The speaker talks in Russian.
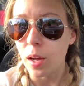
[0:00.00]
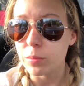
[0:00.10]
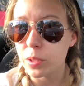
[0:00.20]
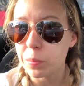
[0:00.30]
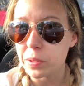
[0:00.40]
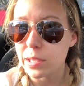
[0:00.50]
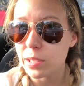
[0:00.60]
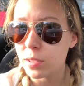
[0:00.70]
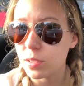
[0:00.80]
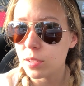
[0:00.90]
а мы
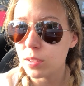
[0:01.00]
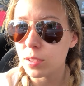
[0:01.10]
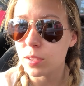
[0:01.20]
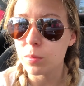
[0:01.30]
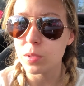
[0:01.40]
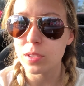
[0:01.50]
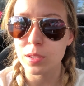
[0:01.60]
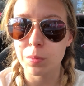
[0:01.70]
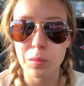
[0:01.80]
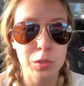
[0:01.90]
последние дни с этими
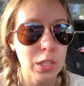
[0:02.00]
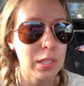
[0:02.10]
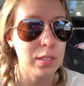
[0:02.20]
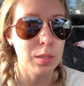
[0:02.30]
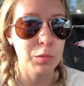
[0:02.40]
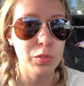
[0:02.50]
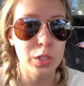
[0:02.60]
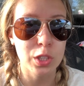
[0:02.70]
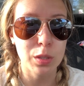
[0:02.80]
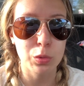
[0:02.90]
достопримечательностями
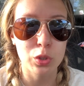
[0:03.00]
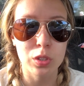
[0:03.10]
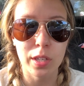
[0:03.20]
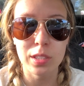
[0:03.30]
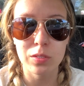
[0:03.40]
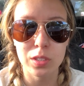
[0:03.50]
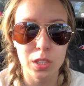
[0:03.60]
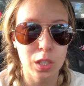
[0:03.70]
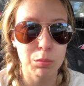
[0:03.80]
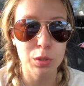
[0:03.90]
выезжаем очень рано,
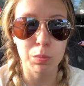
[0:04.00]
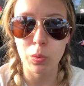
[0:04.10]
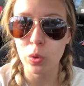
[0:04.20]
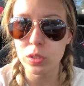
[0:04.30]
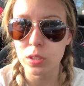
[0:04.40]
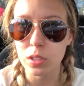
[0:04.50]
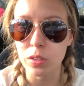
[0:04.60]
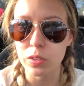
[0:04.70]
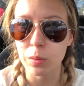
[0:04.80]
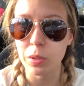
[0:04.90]
возвращаемся поздно,
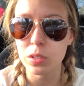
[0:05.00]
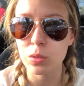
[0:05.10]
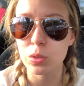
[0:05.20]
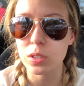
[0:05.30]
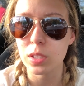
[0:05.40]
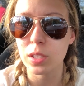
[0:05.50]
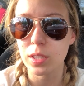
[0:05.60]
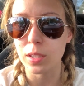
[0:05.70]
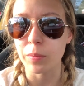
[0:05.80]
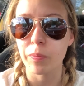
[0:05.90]
и все банки уже
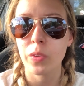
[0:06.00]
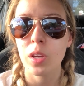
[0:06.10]
закрыты.